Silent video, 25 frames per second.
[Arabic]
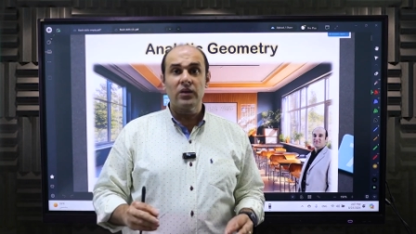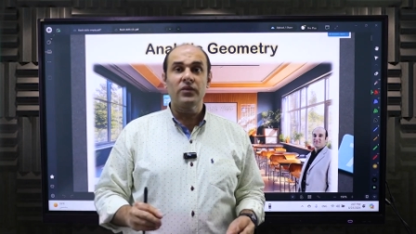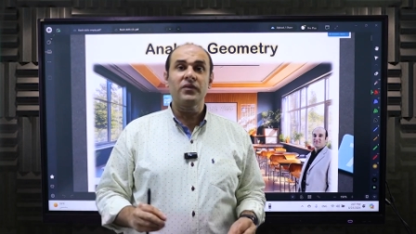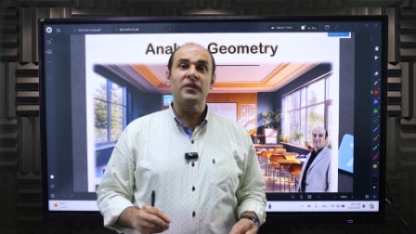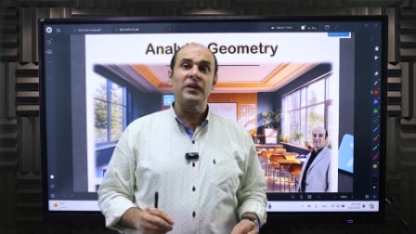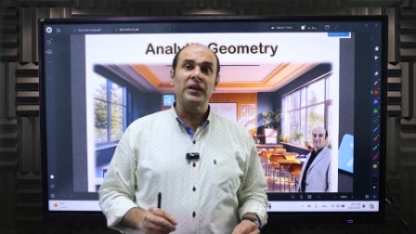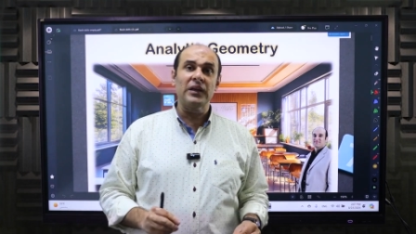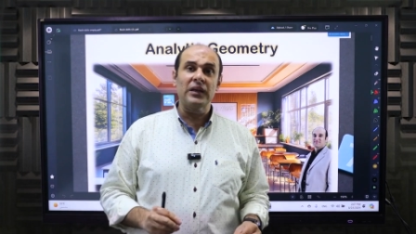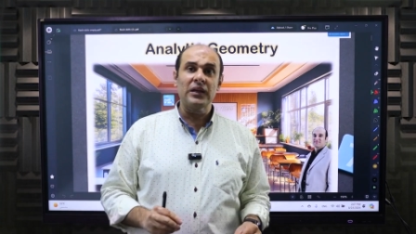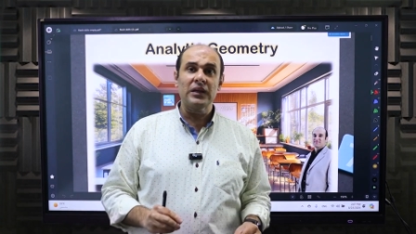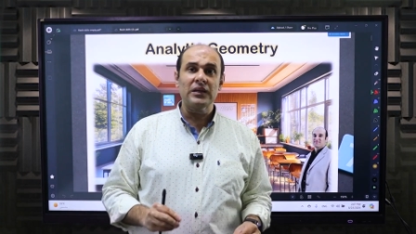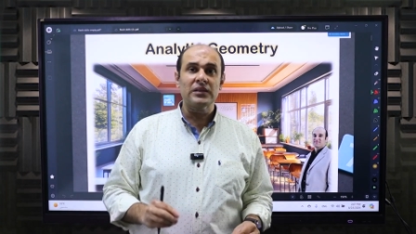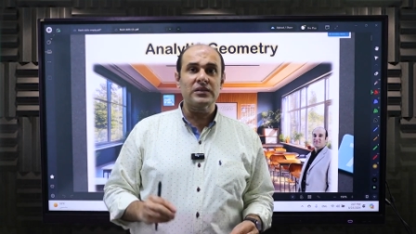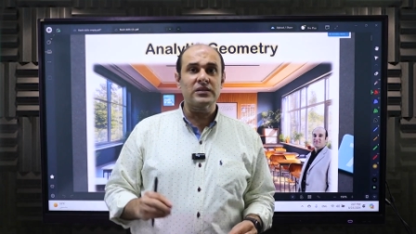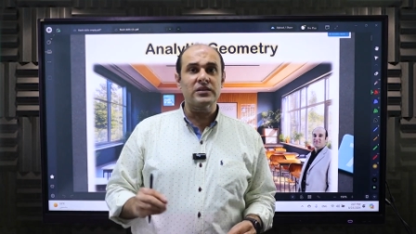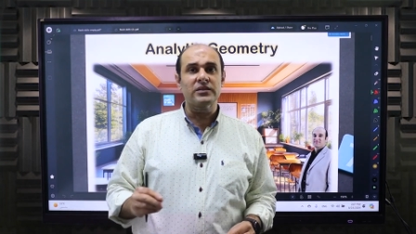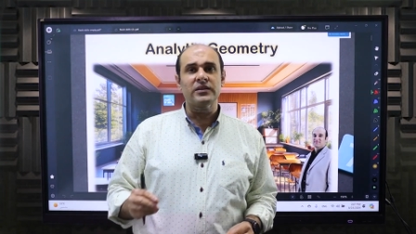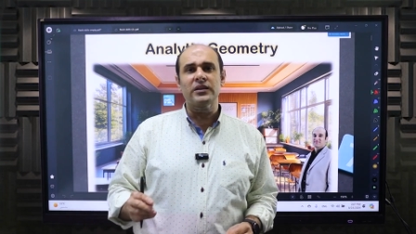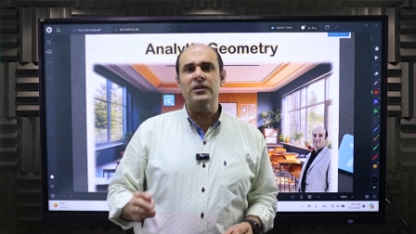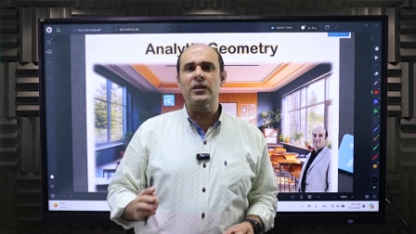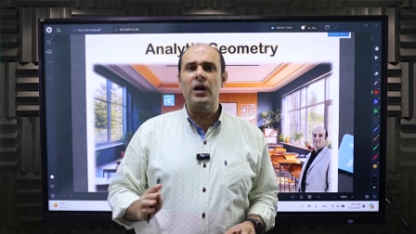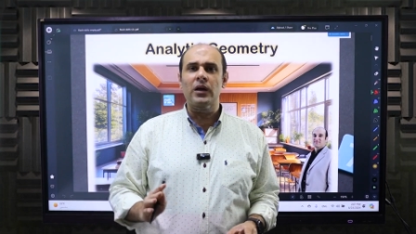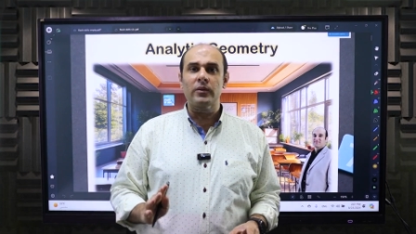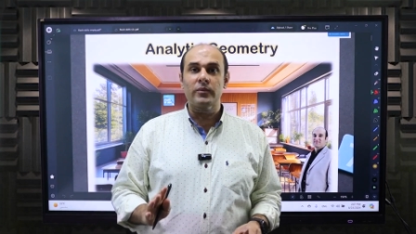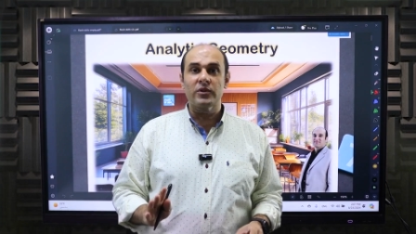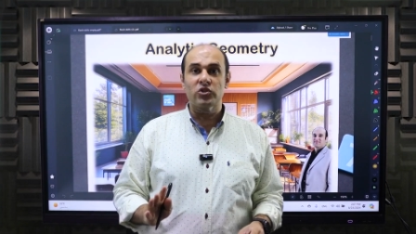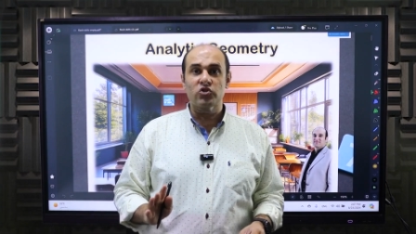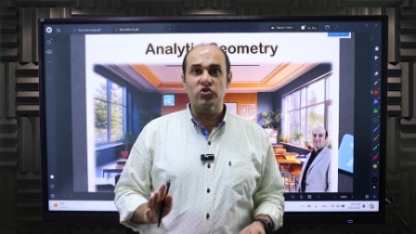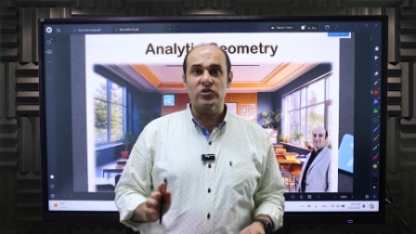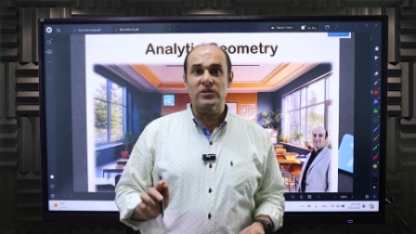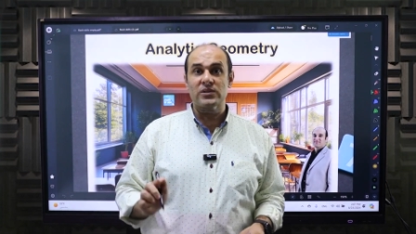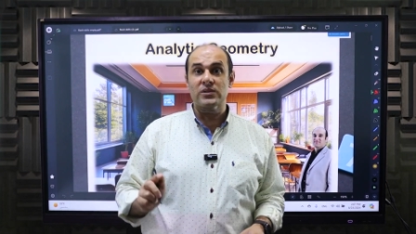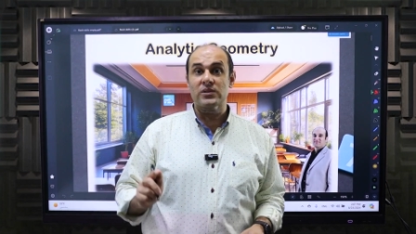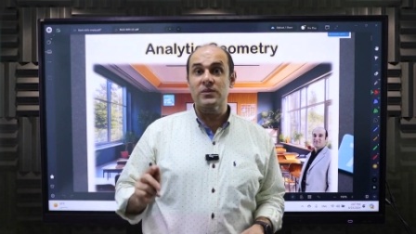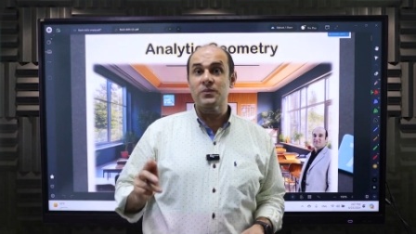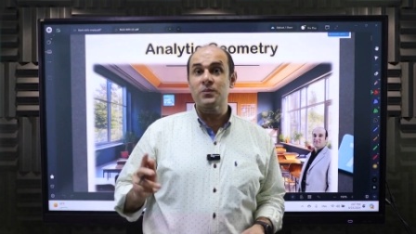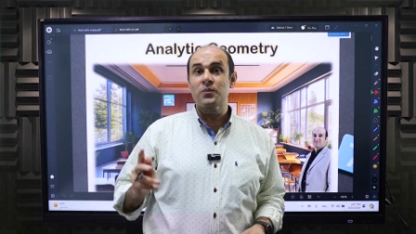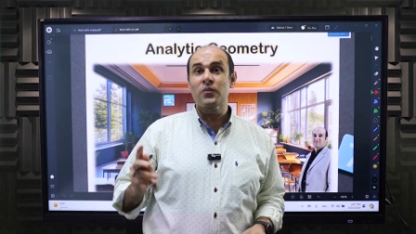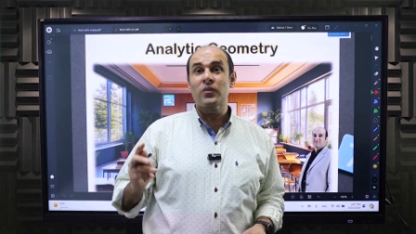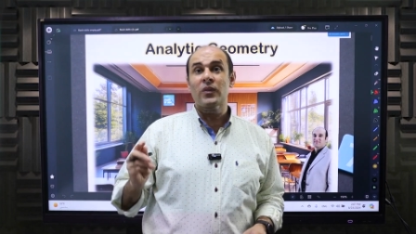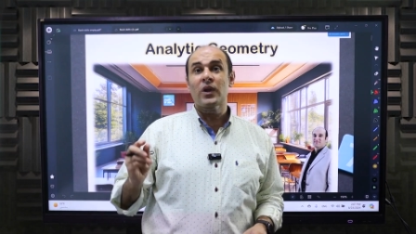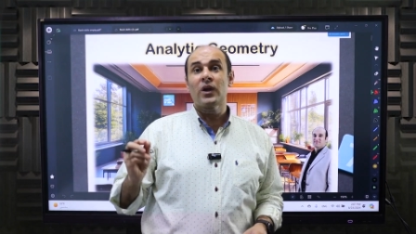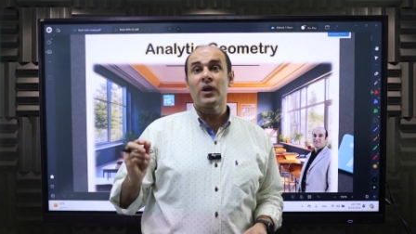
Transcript: في 3 دايمنشنز